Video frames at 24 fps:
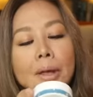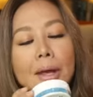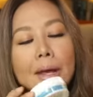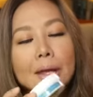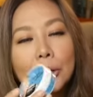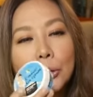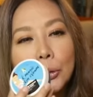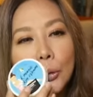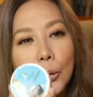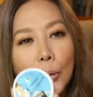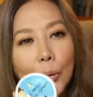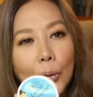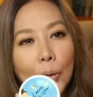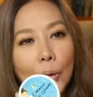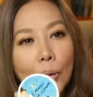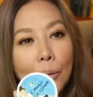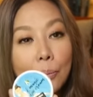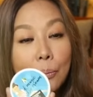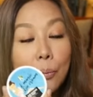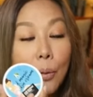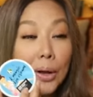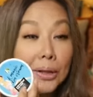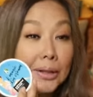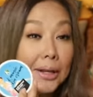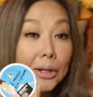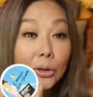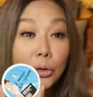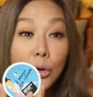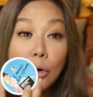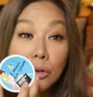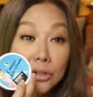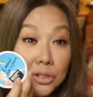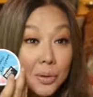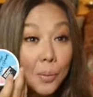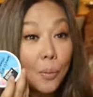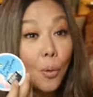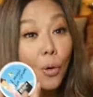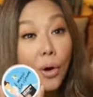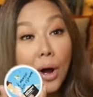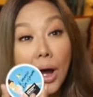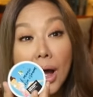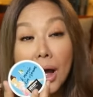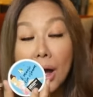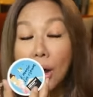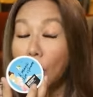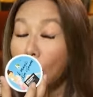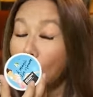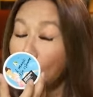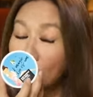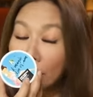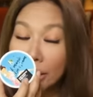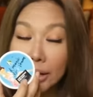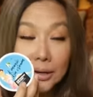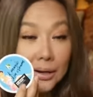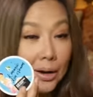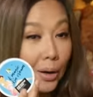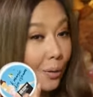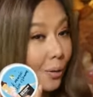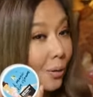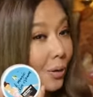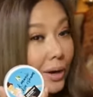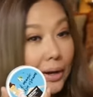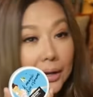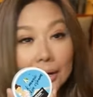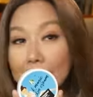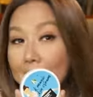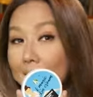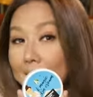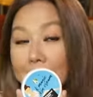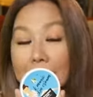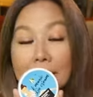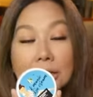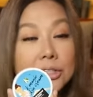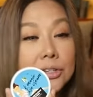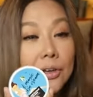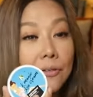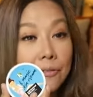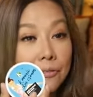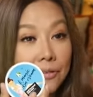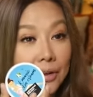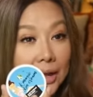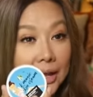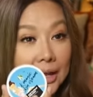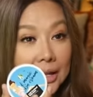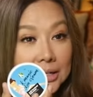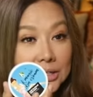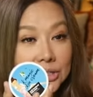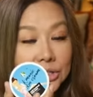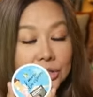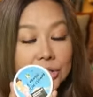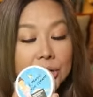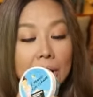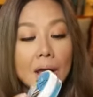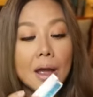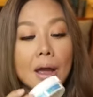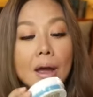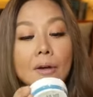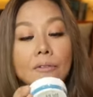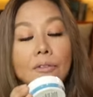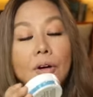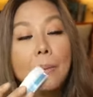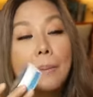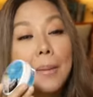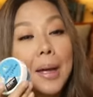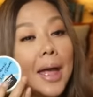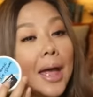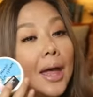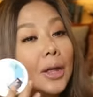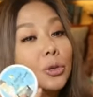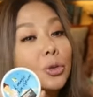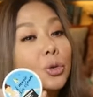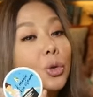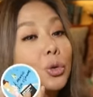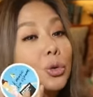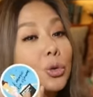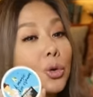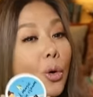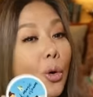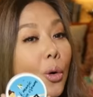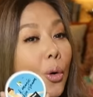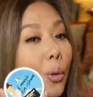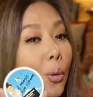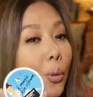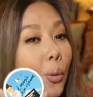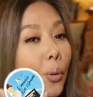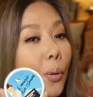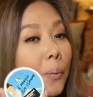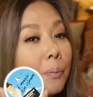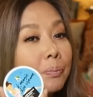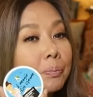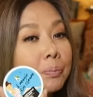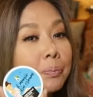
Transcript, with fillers: Ito, pwede ito sa mukha, okay na okay lang din sa face, from head to toe.